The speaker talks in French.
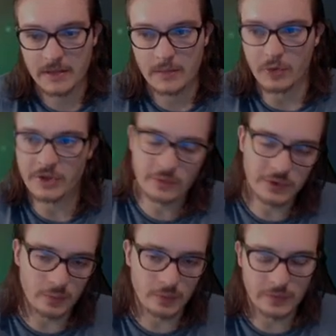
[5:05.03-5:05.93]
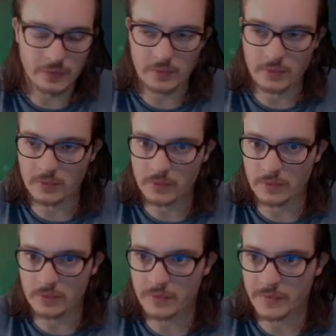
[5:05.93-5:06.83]
Bon, Ishu il joue plus aux,
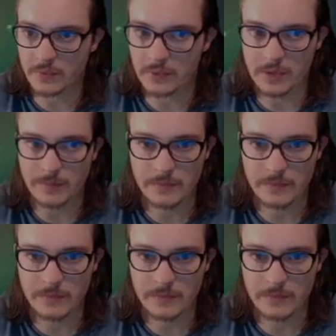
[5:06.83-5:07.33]
aux jeux vidéo quand même.